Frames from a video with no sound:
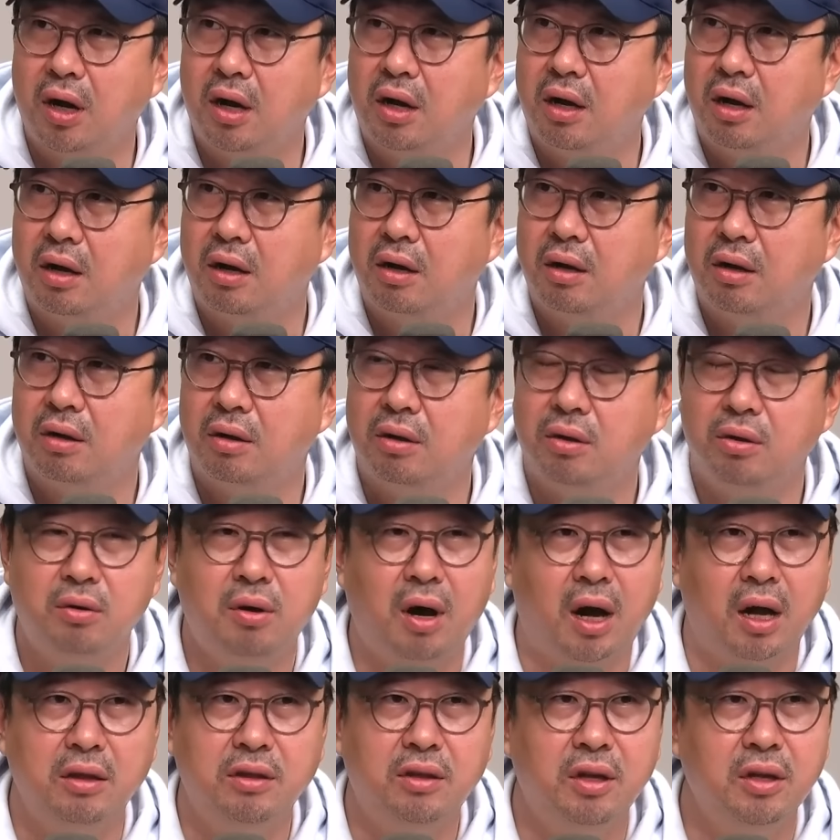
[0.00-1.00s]
어, 바꿔라.
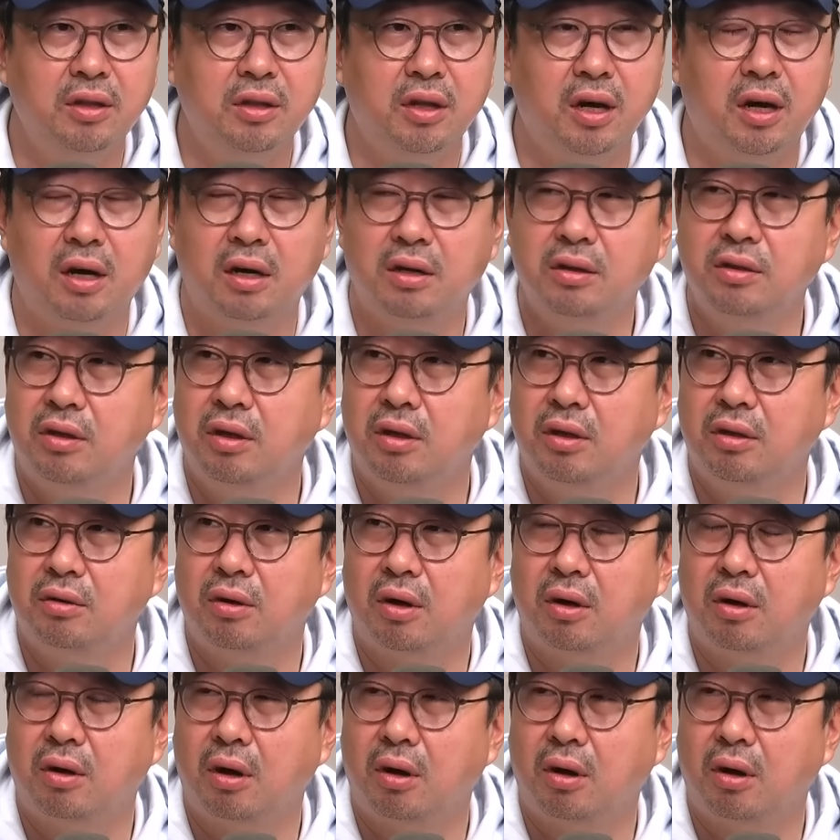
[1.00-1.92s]
이거 안 된다. 근데 네.